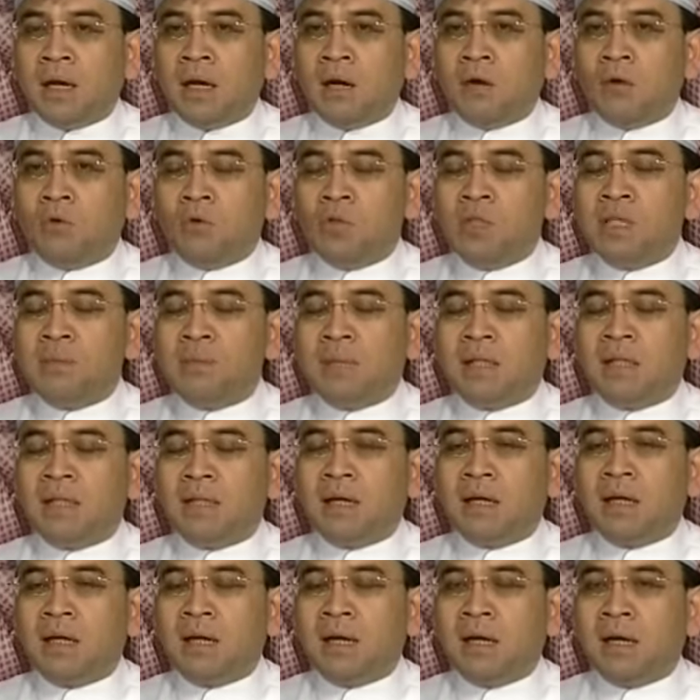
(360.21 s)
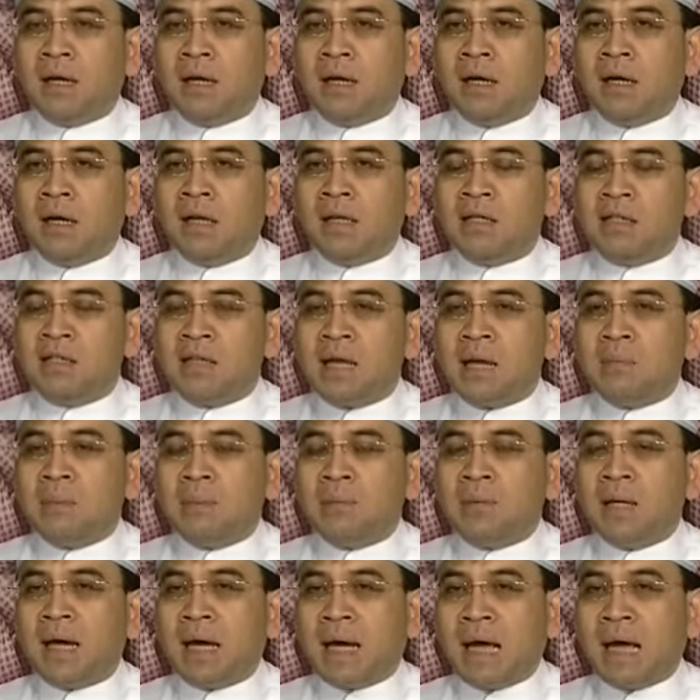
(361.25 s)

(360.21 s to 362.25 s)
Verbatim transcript: ونسبه الاصابه بها